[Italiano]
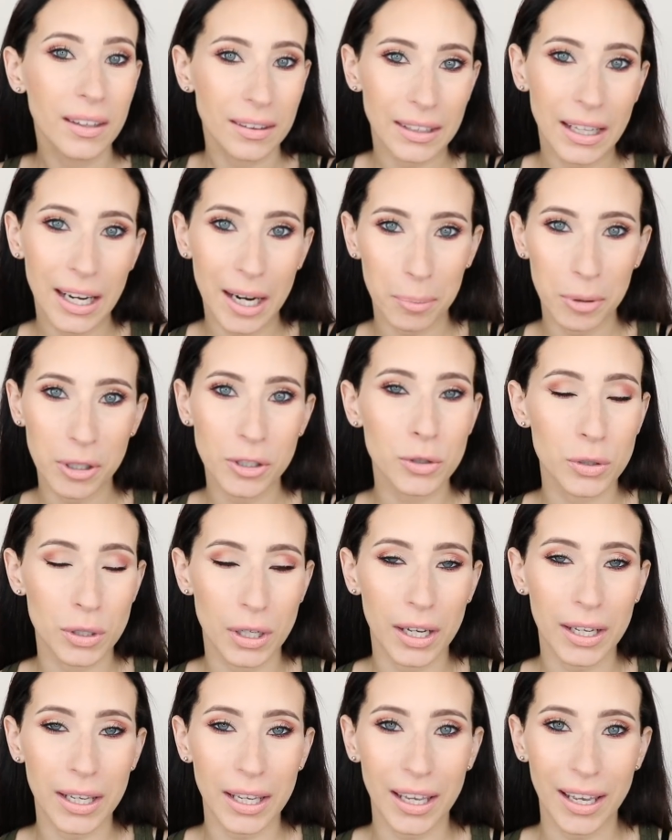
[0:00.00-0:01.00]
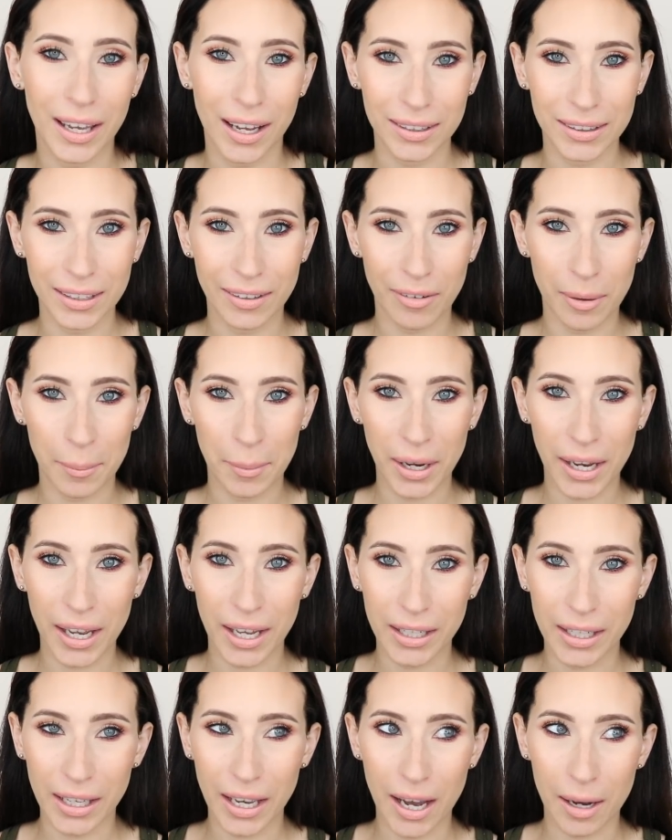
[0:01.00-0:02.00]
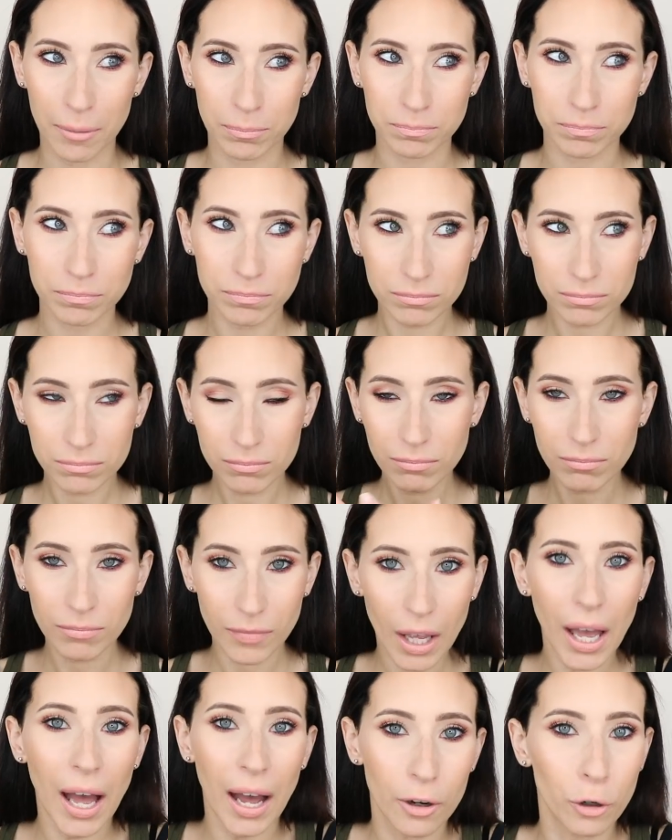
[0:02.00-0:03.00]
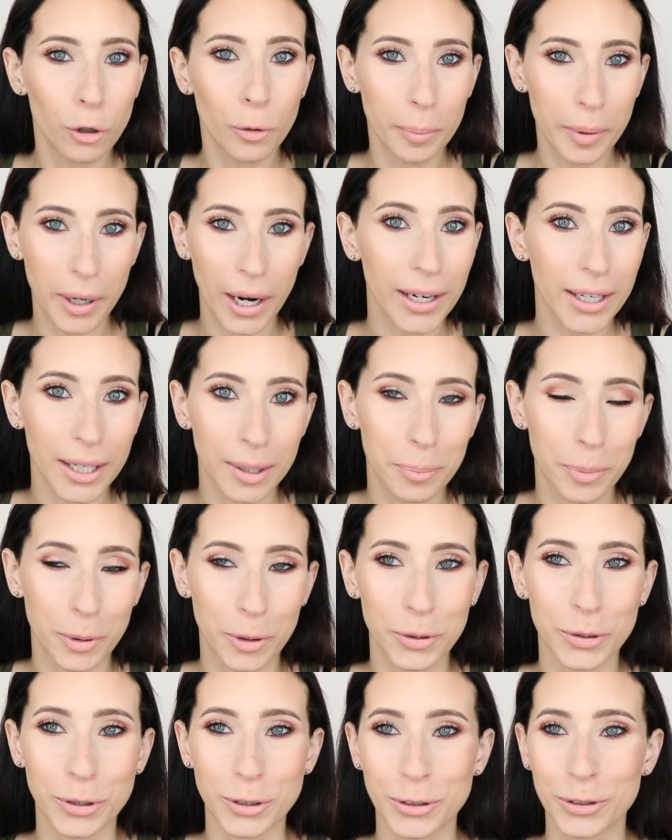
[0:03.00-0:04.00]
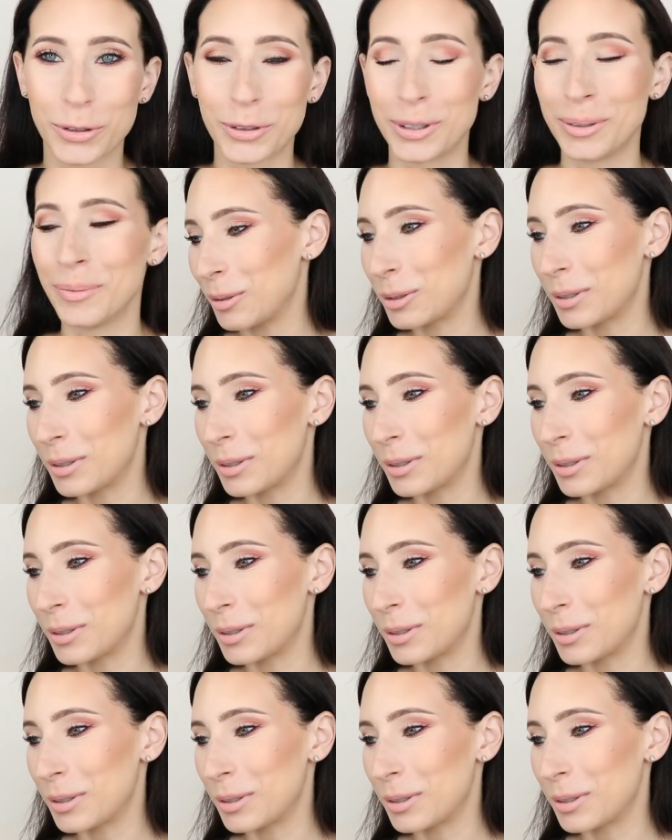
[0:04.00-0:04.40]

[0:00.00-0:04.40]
della persona che andava magari a, a comprare il prodotto.